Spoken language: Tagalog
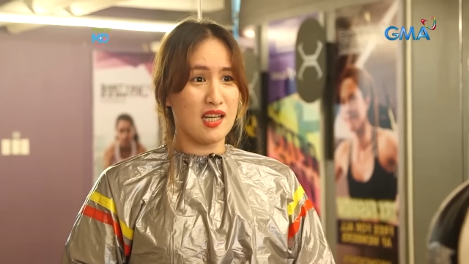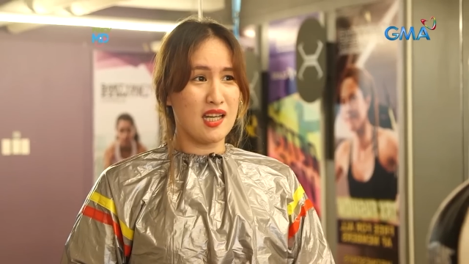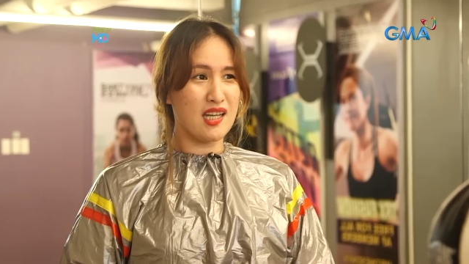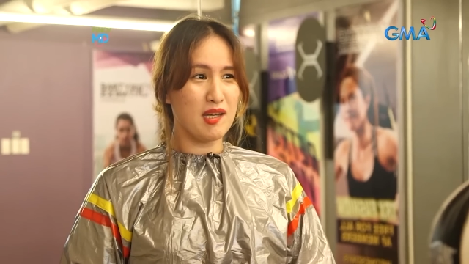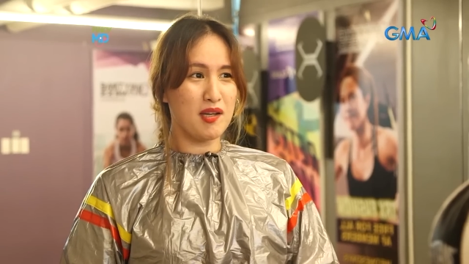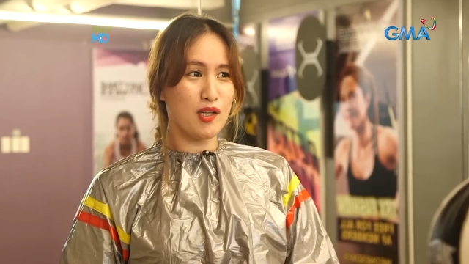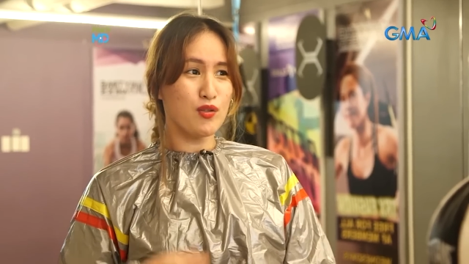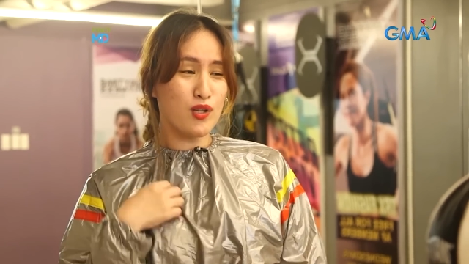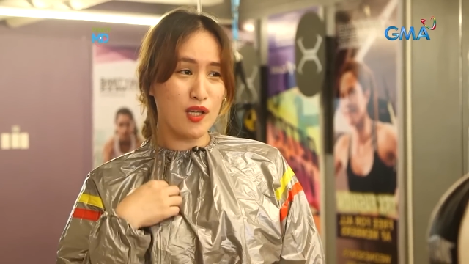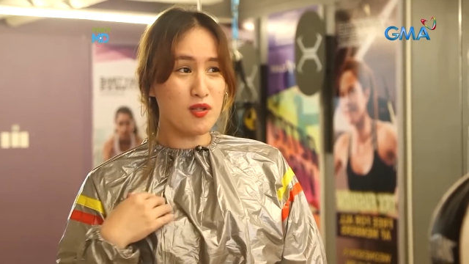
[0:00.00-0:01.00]
Eh,
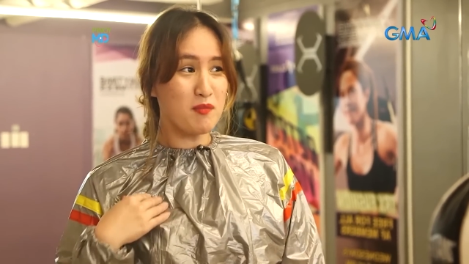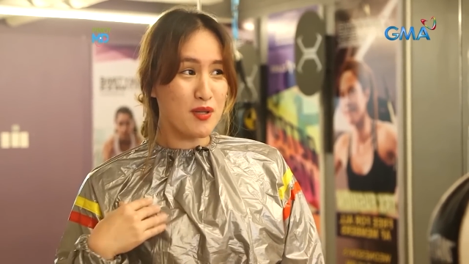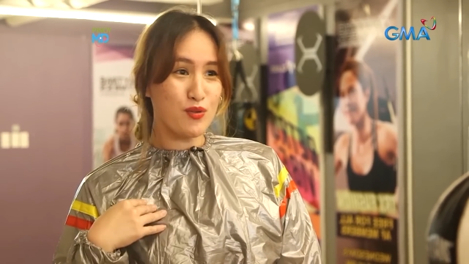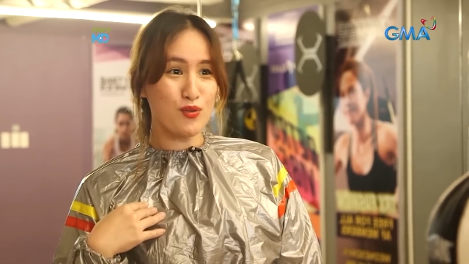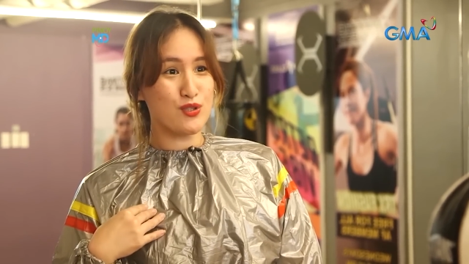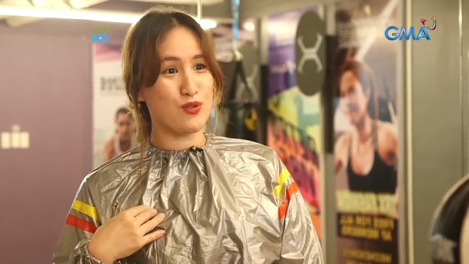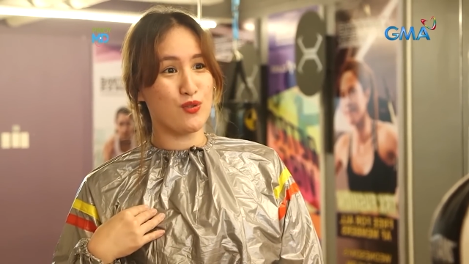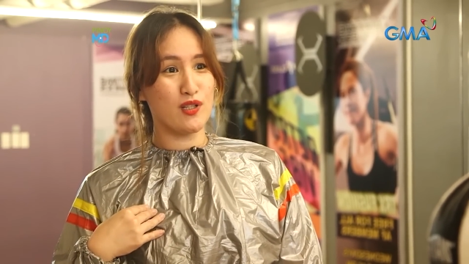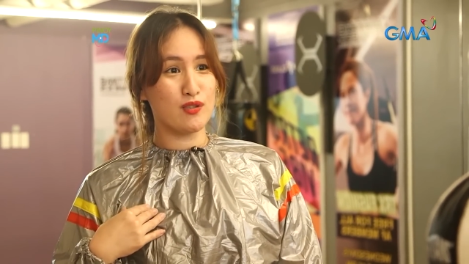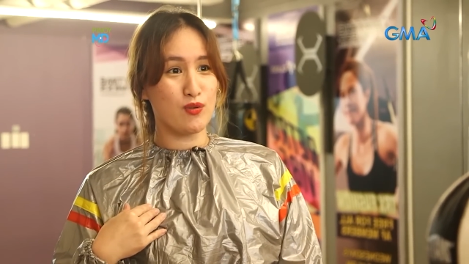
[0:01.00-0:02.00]
ito naman yung gusto ko
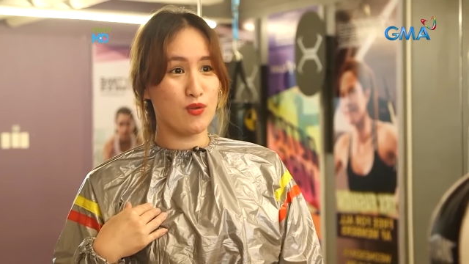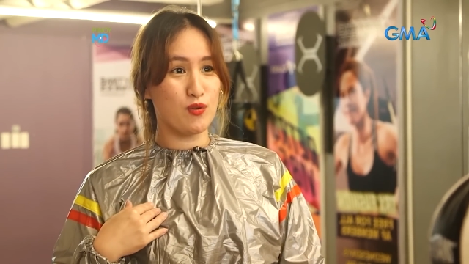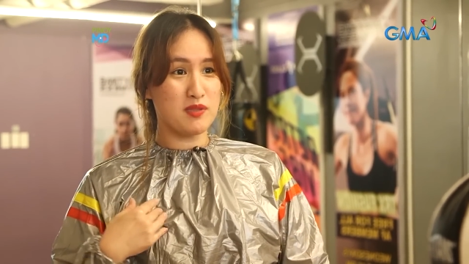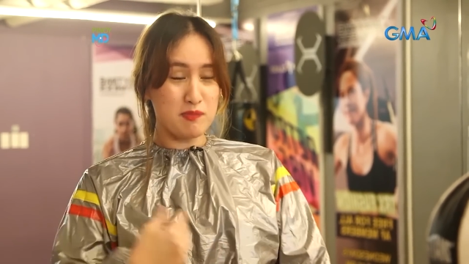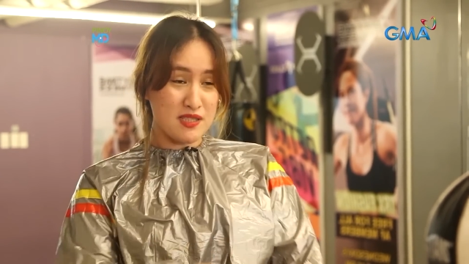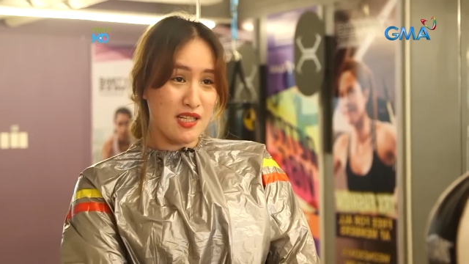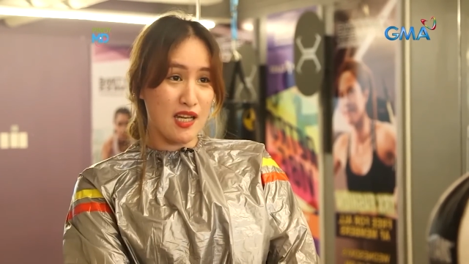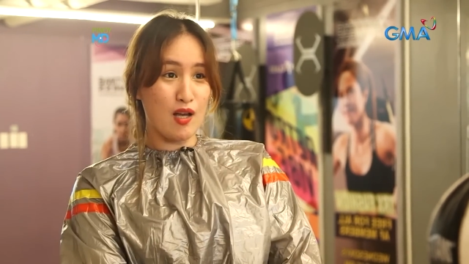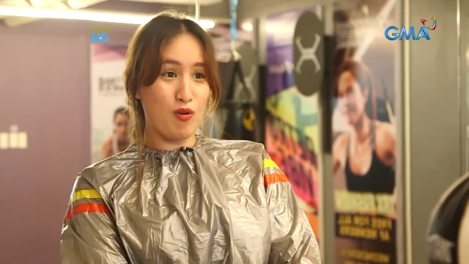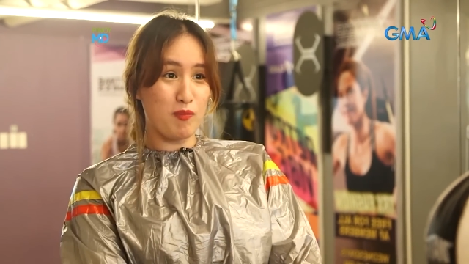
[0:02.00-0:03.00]
eh. So, mas
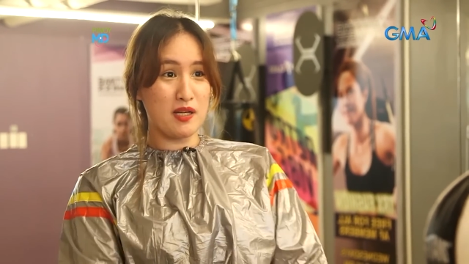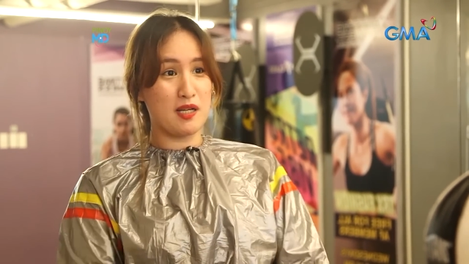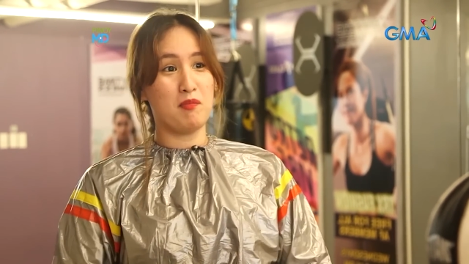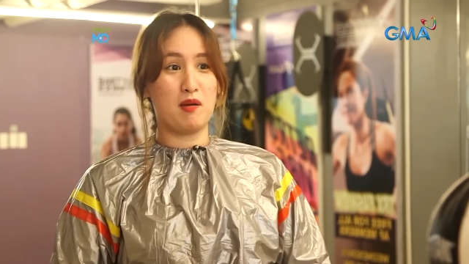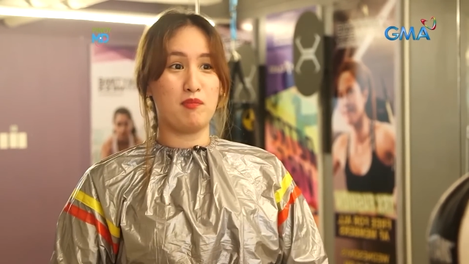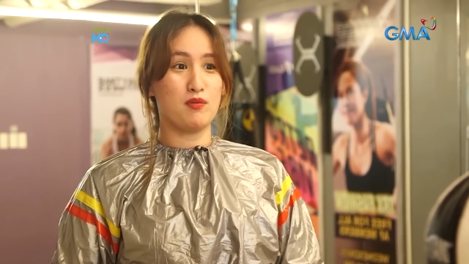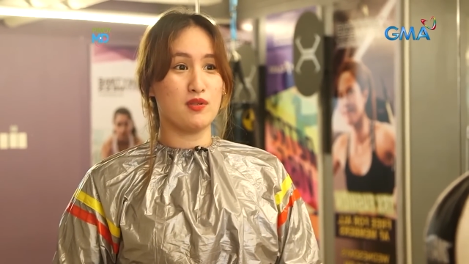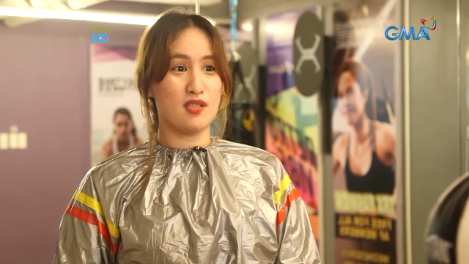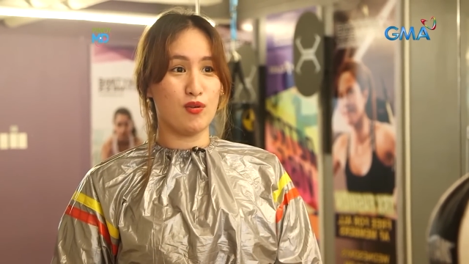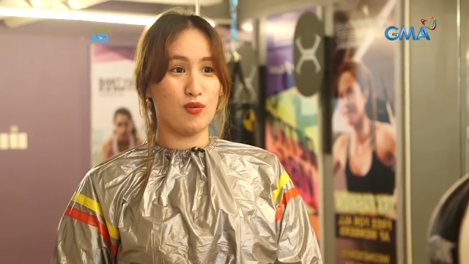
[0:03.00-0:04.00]
masaya ako pag
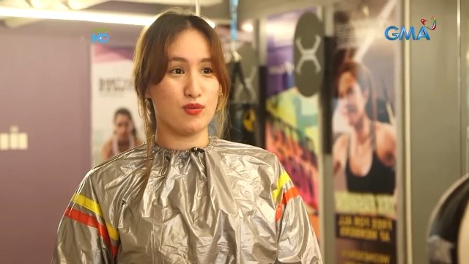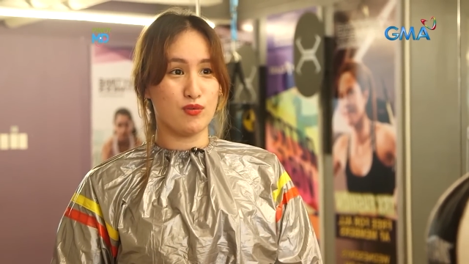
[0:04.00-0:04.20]
nagpapawis ako.